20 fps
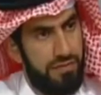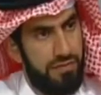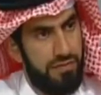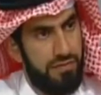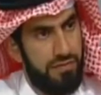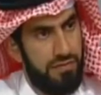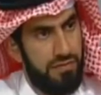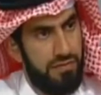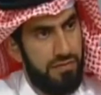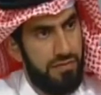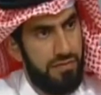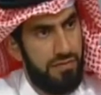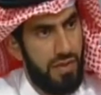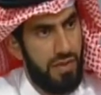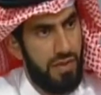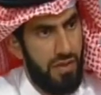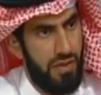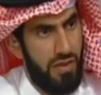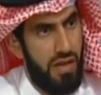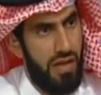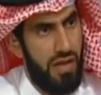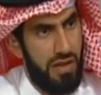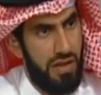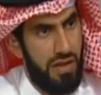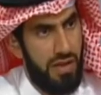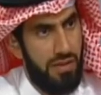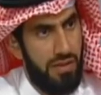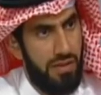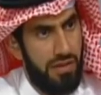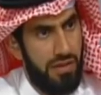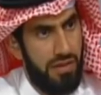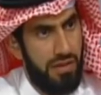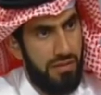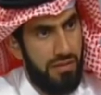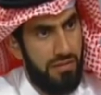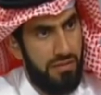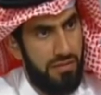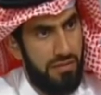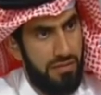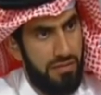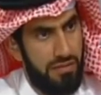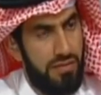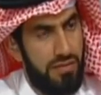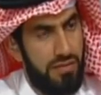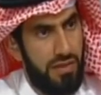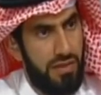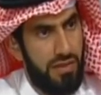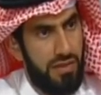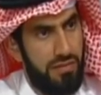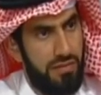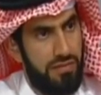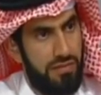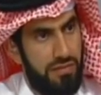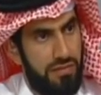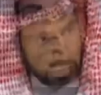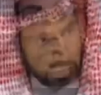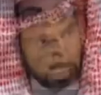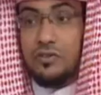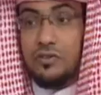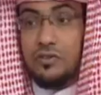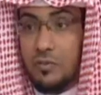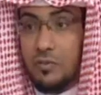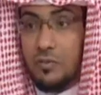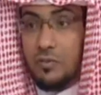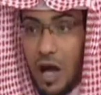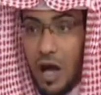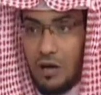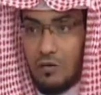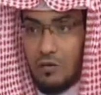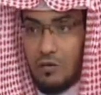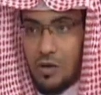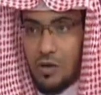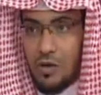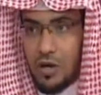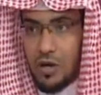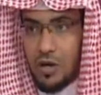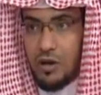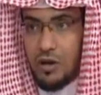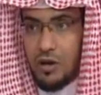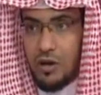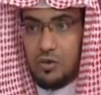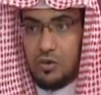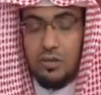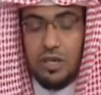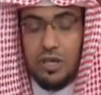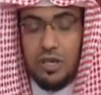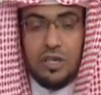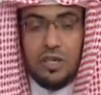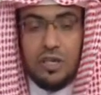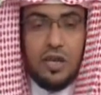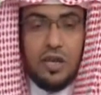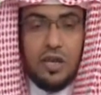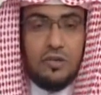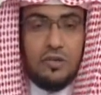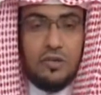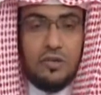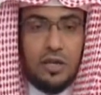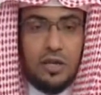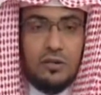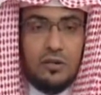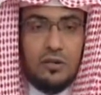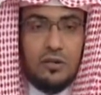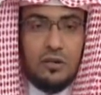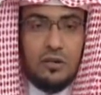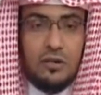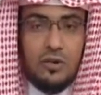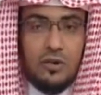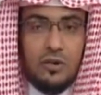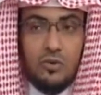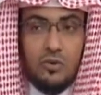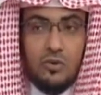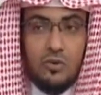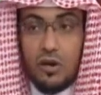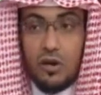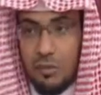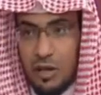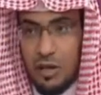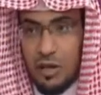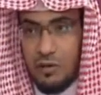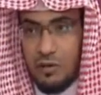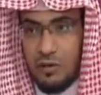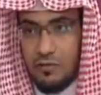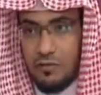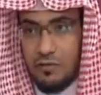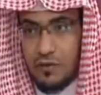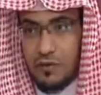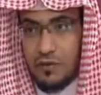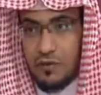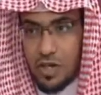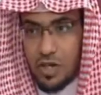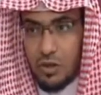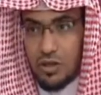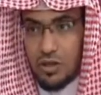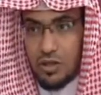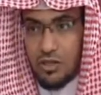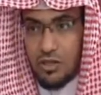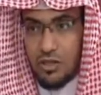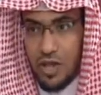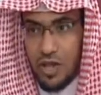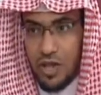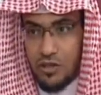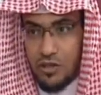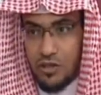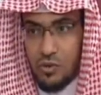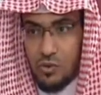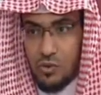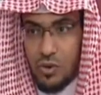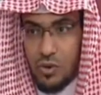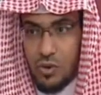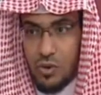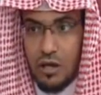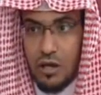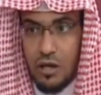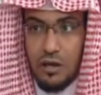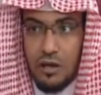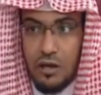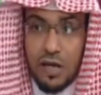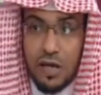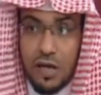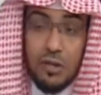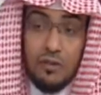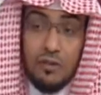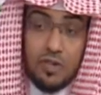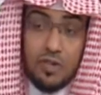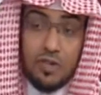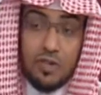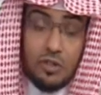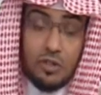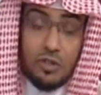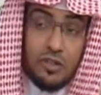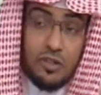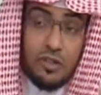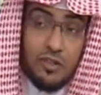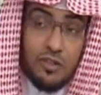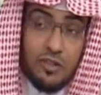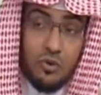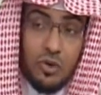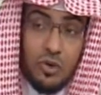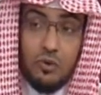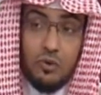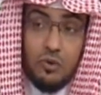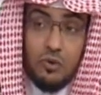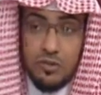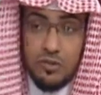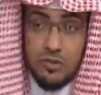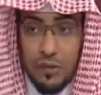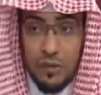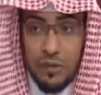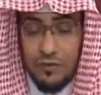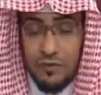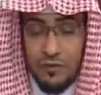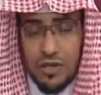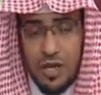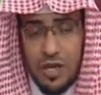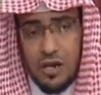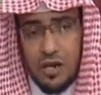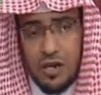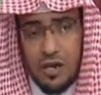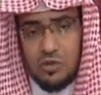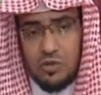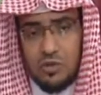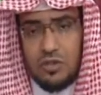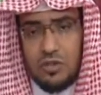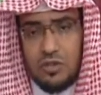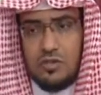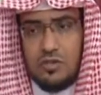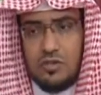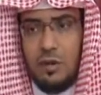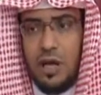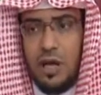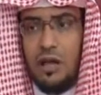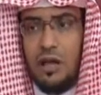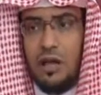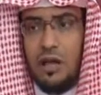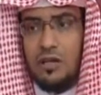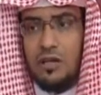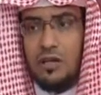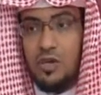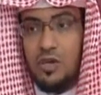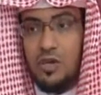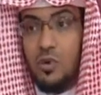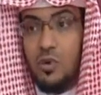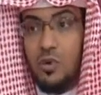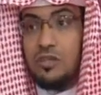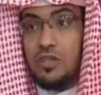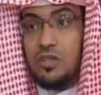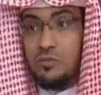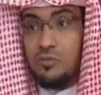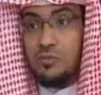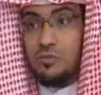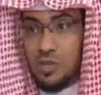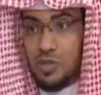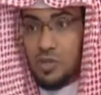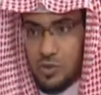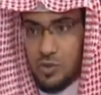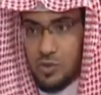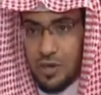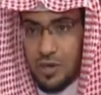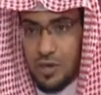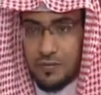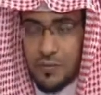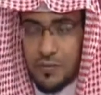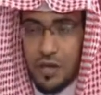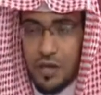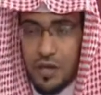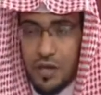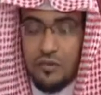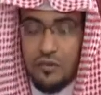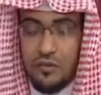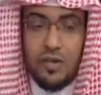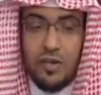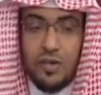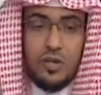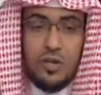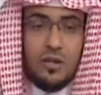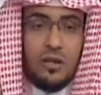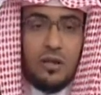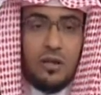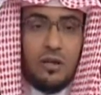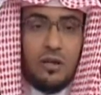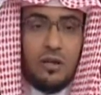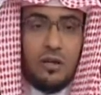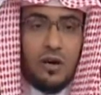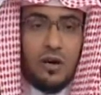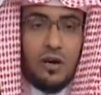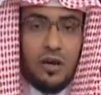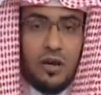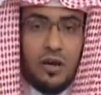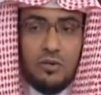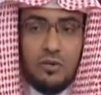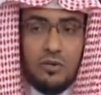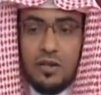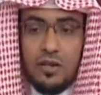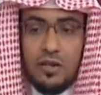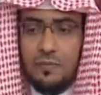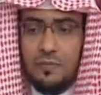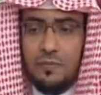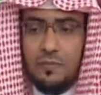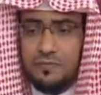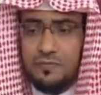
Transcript: الأسود والركن اليماني. والركن اليماني نعم. الاضطباع وهو إخراج المنكب الأيمن والرمل في الأشواط الثلاثة الأولى الرمل في الأشواط الثلاثة الأولى والاضطباع في سائر الأشواط السبعة وردت به السنة أن النبي صلى الله صلى عليه وسلم الله.